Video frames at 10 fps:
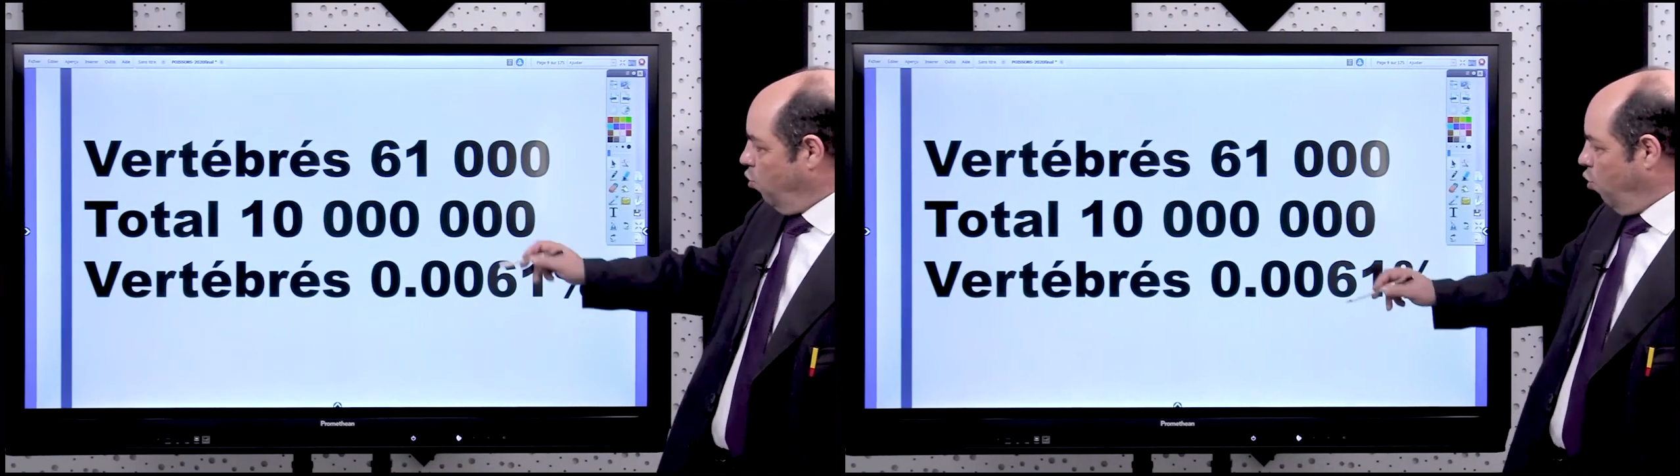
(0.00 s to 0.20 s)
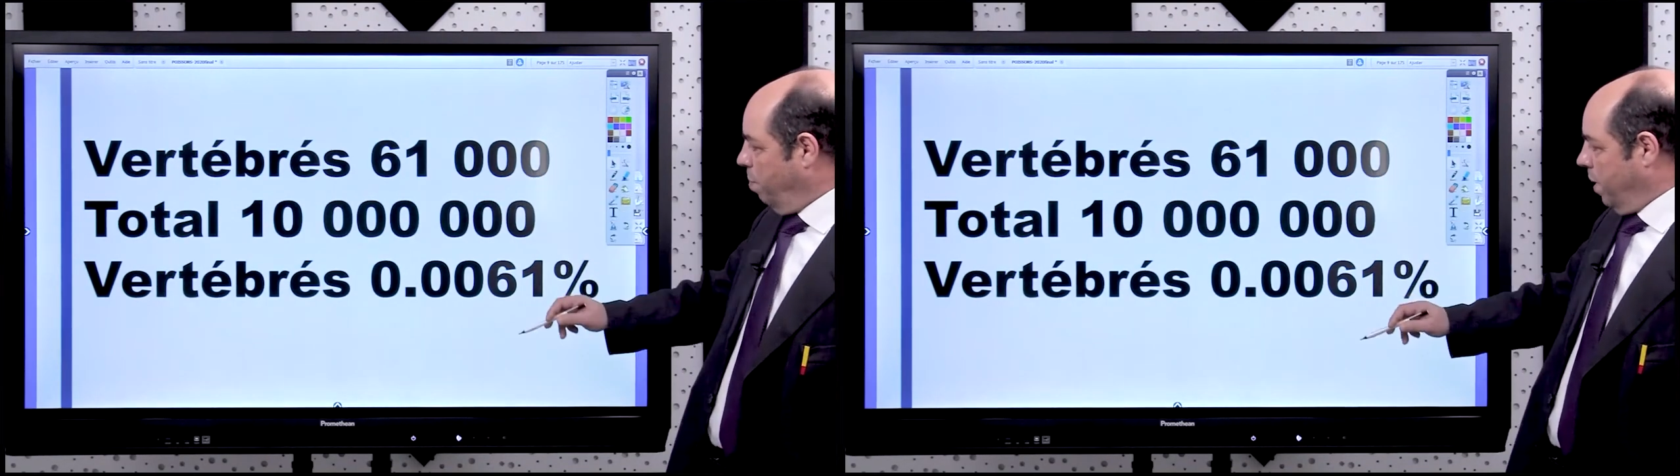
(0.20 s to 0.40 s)

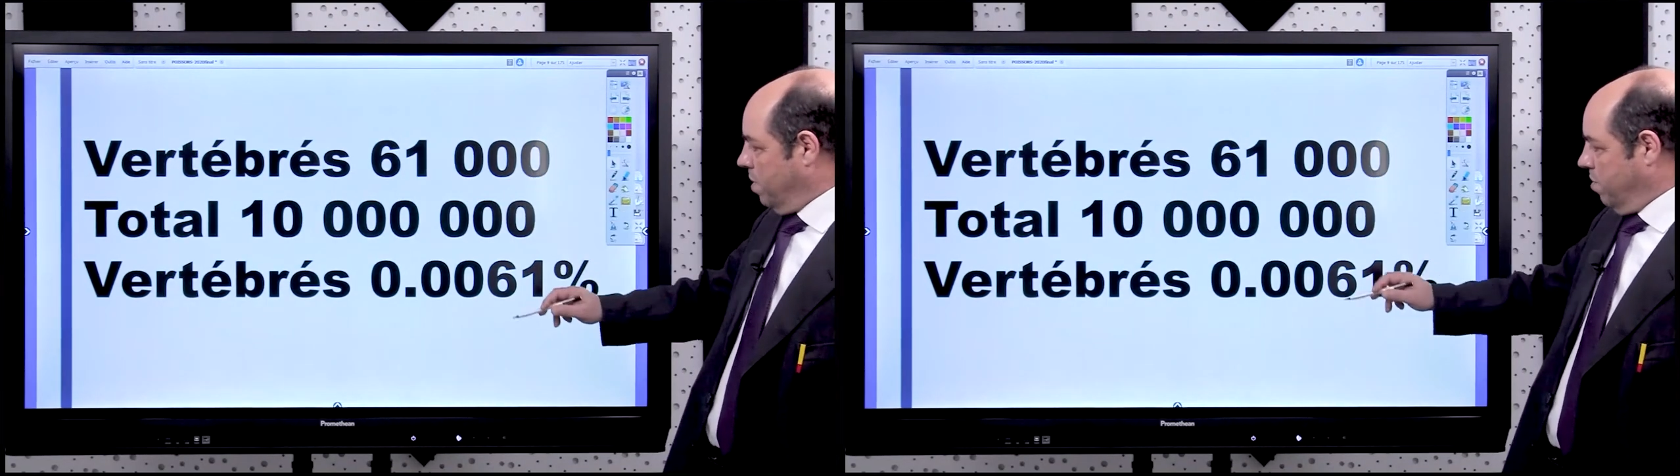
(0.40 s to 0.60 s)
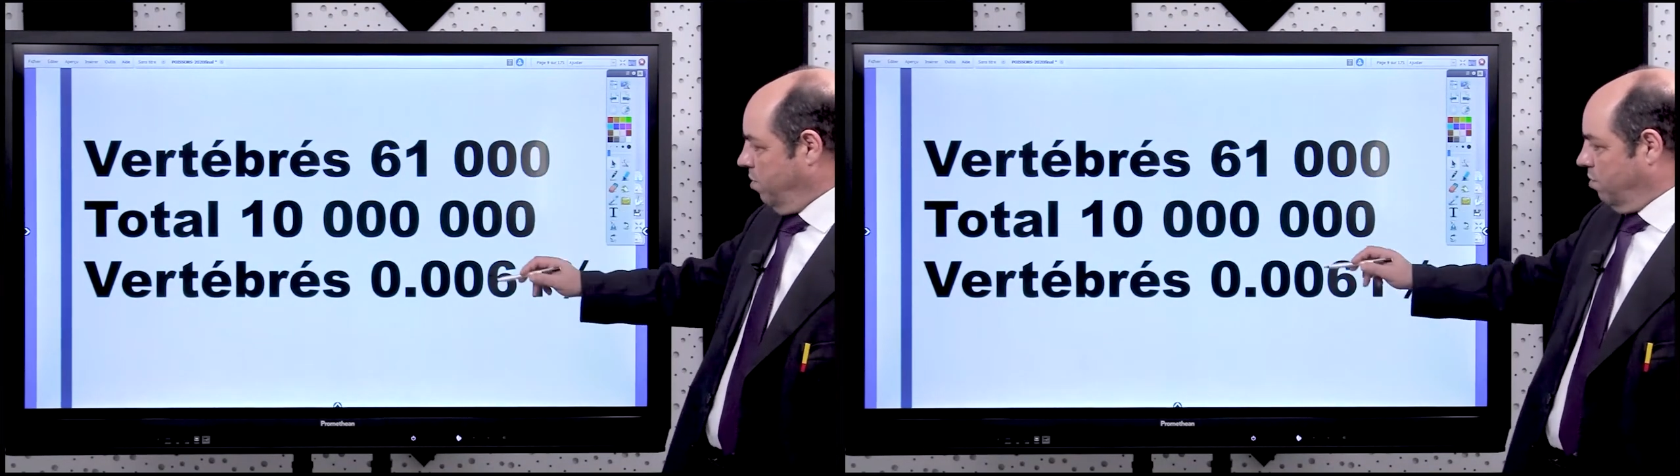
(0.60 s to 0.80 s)

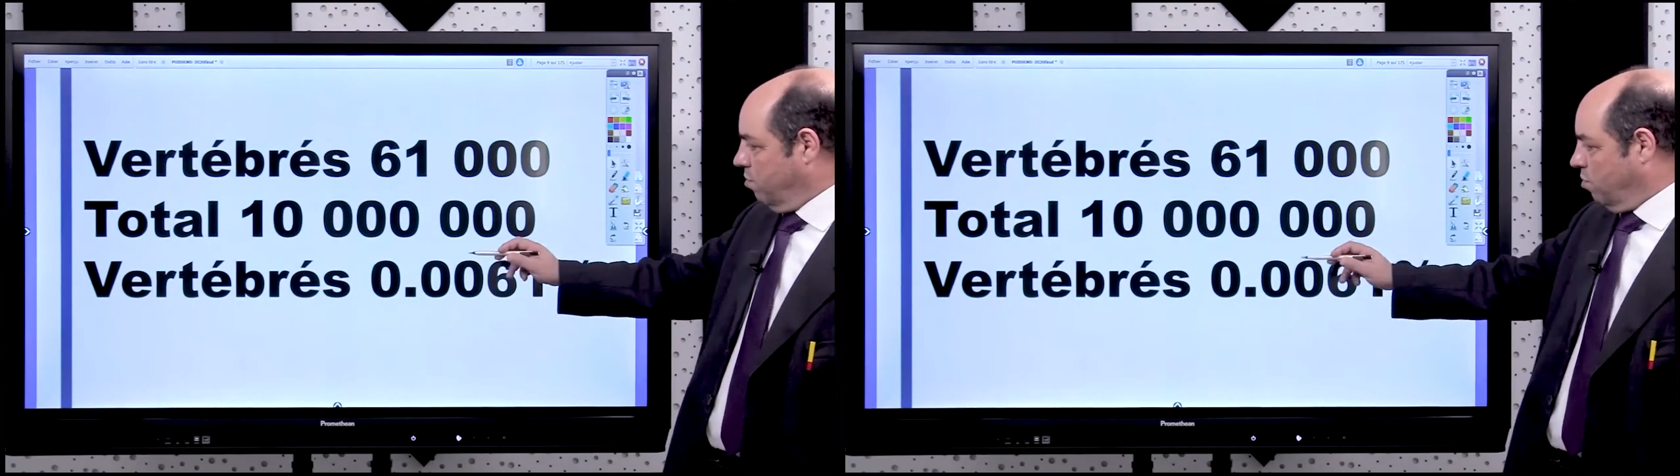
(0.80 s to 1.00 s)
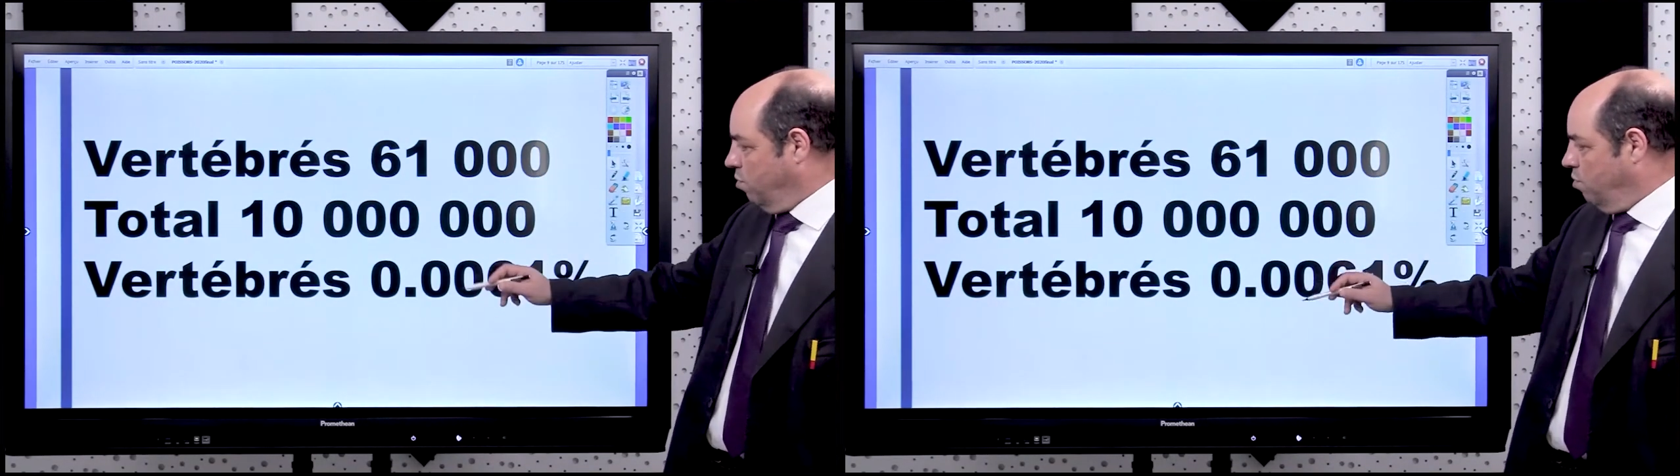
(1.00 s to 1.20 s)

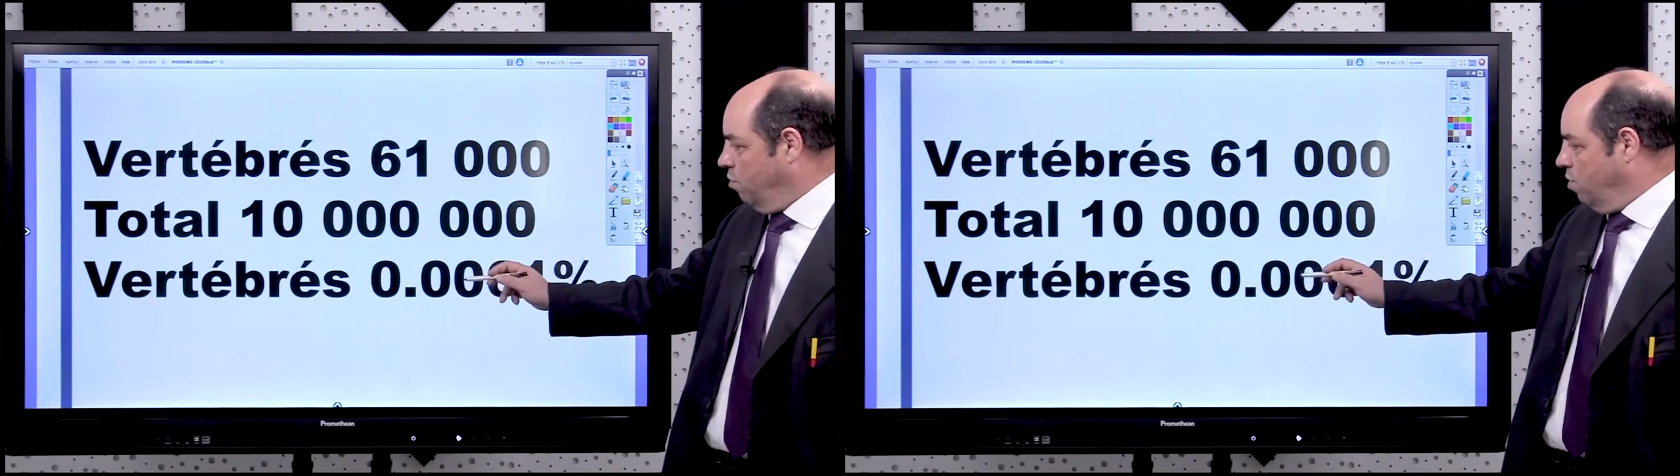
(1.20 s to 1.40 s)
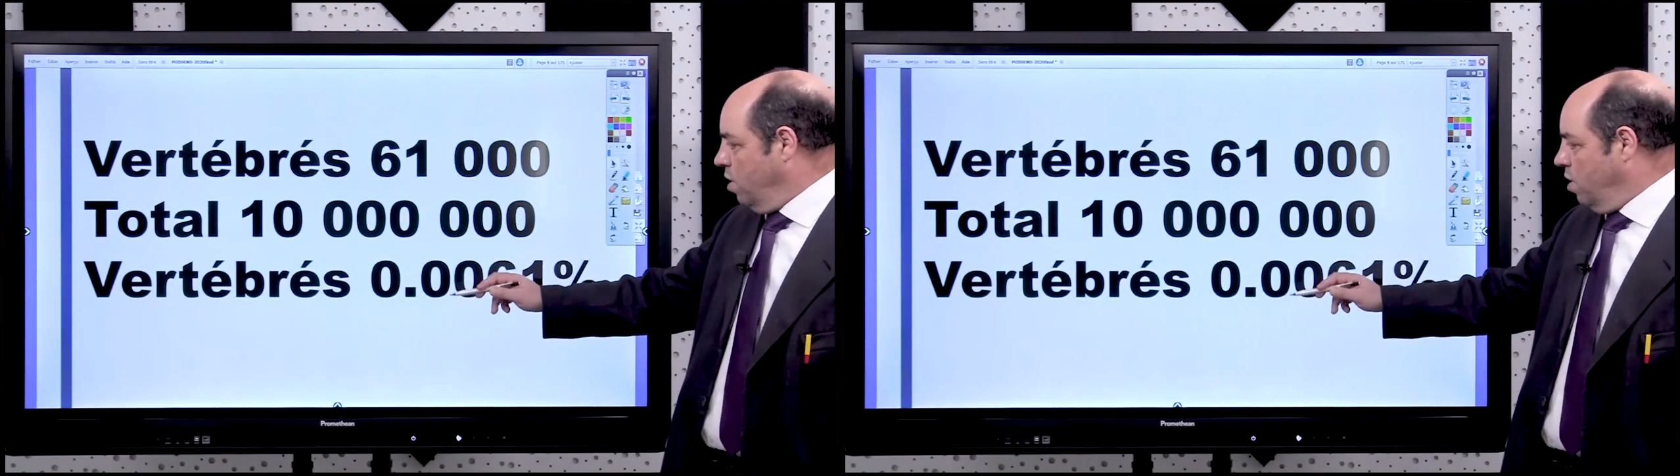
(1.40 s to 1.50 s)
représentent que